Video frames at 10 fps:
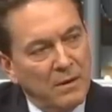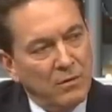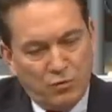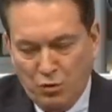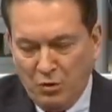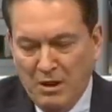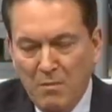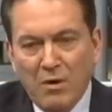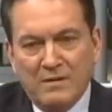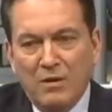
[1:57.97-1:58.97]
Nosotros
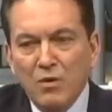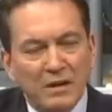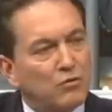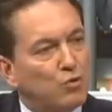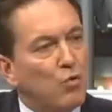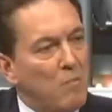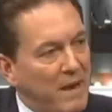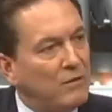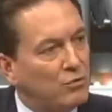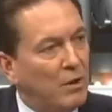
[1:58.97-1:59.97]
tenemos que ser un
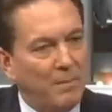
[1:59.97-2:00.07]
instrumento, el